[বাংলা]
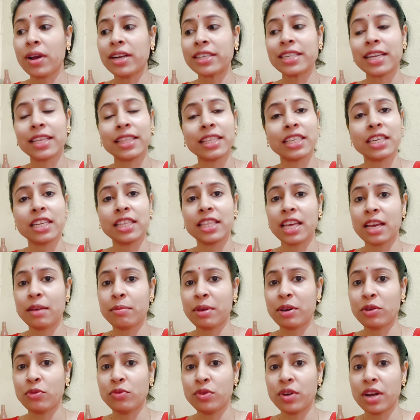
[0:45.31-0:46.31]
শোয়ার সাথে
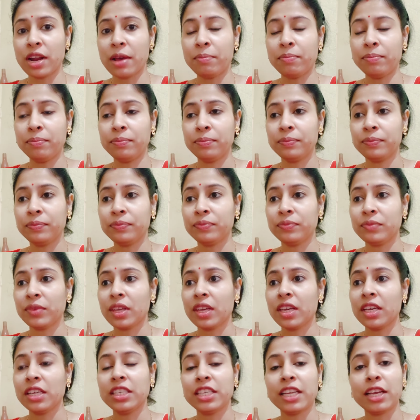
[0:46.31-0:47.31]
সাথে একবার উঠলাম
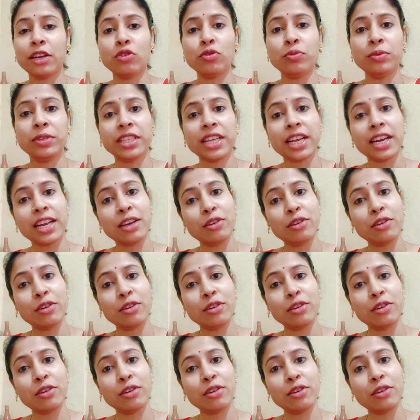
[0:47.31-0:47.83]
শেরু